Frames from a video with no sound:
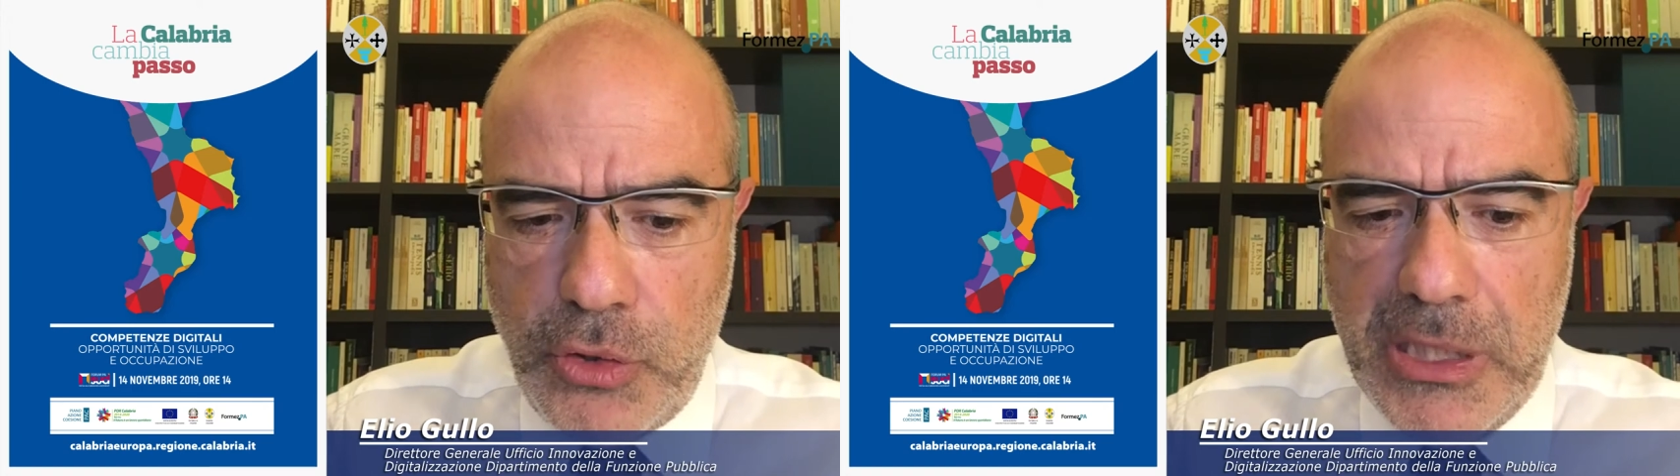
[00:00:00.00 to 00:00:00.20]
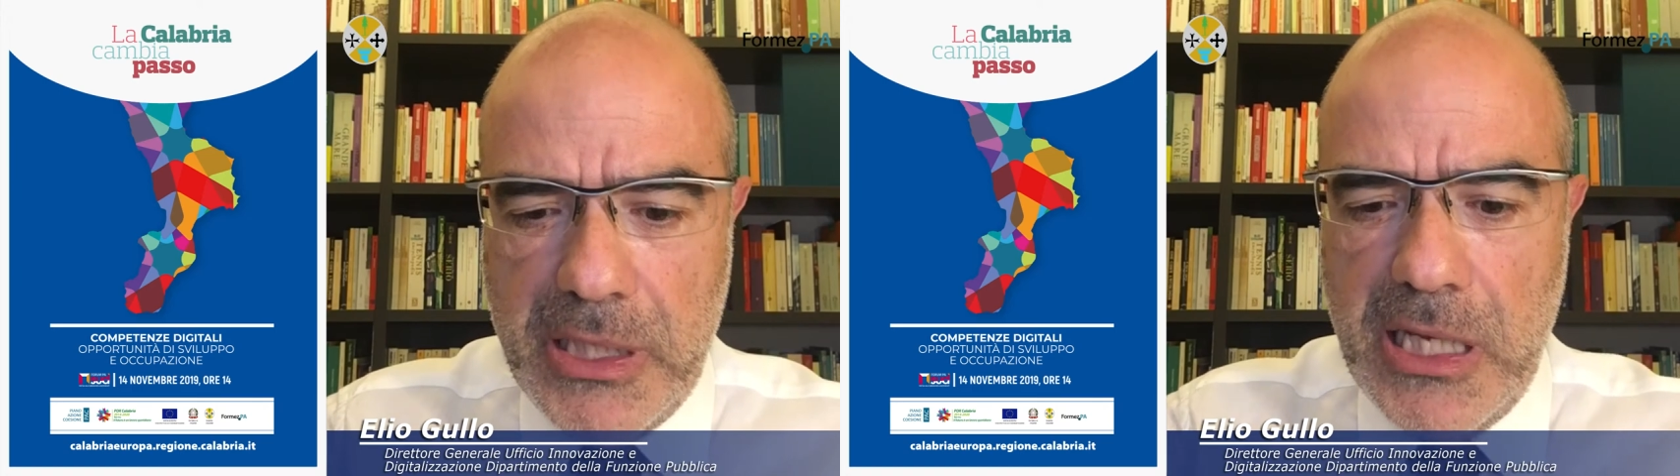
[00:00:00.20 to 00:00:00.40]

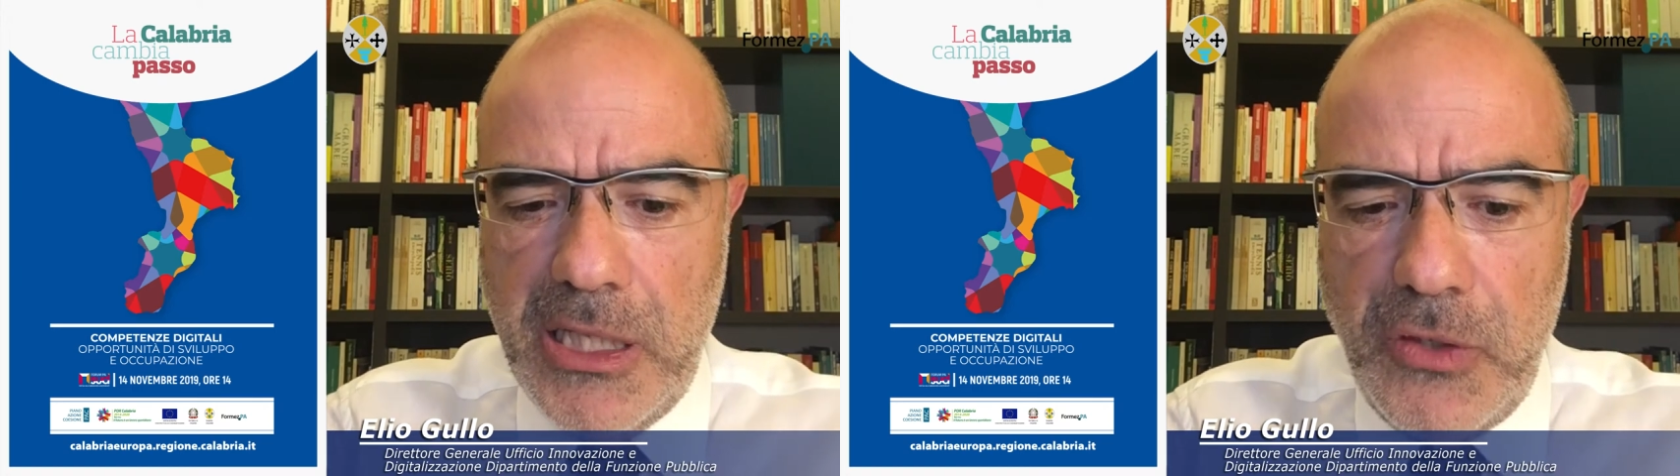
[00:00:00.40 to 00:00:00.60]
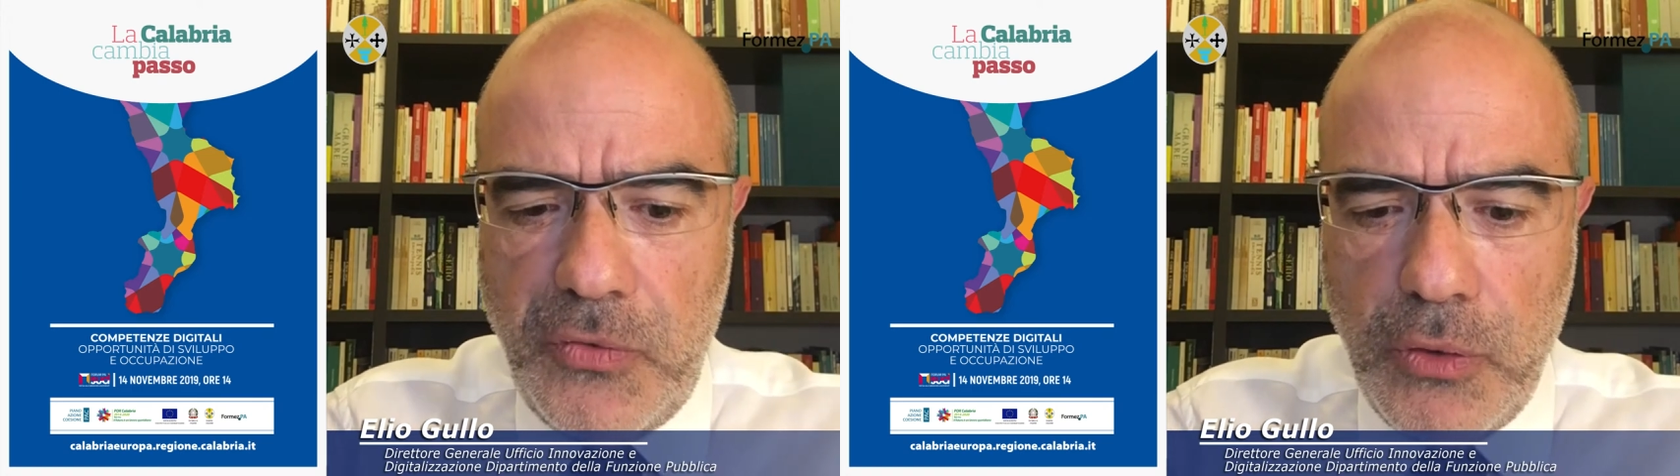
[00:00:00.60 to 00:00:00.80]
di chi è in
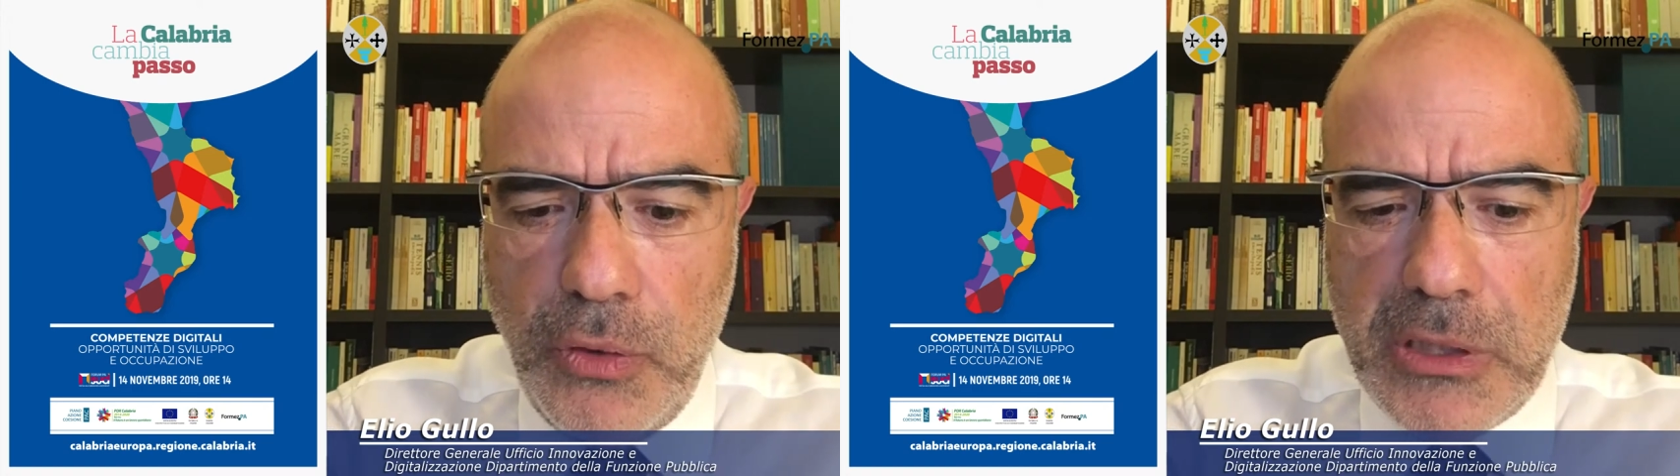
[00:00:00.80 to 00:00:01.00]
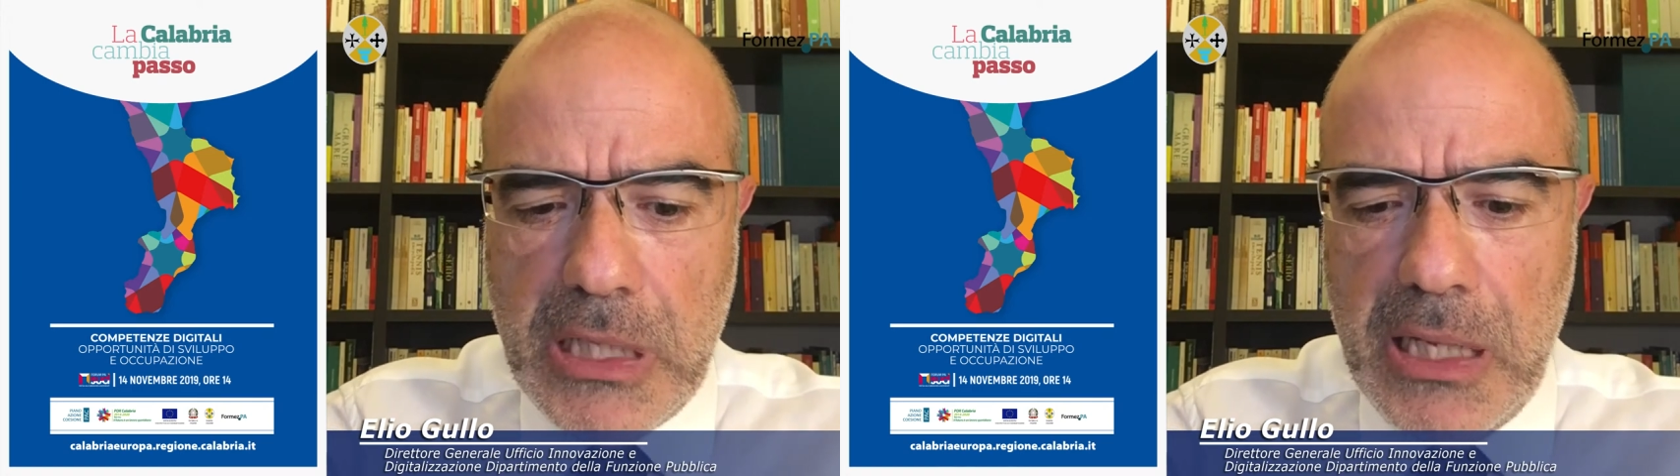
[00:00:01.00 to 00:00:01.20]

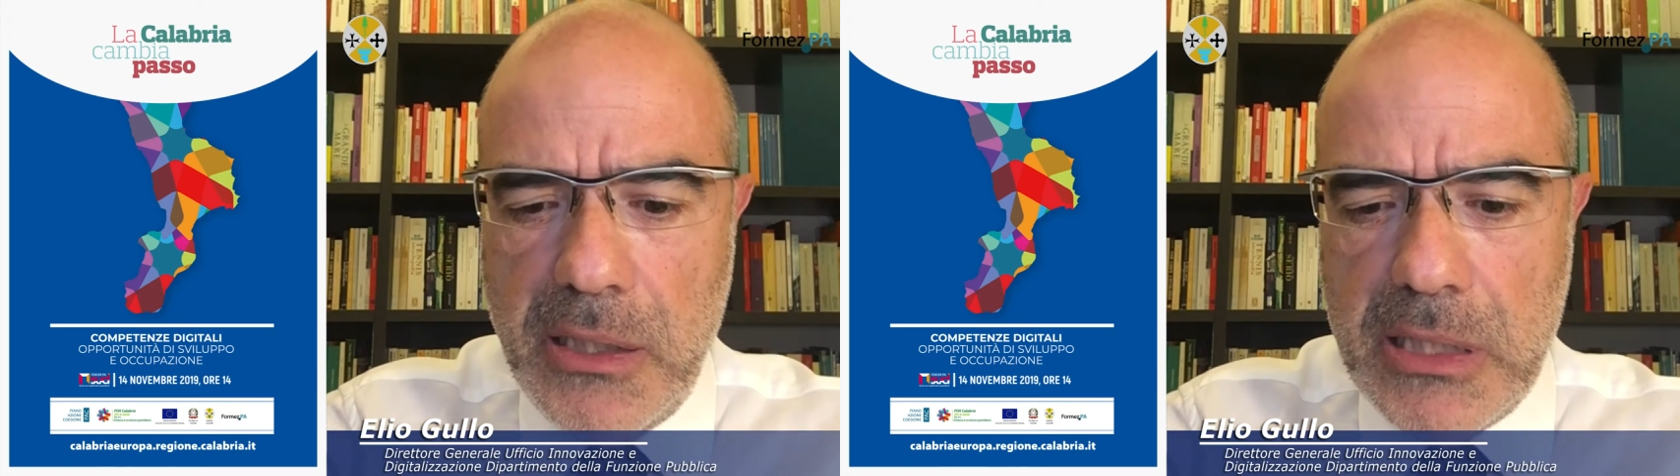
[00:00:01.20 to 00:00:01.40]
difficoltà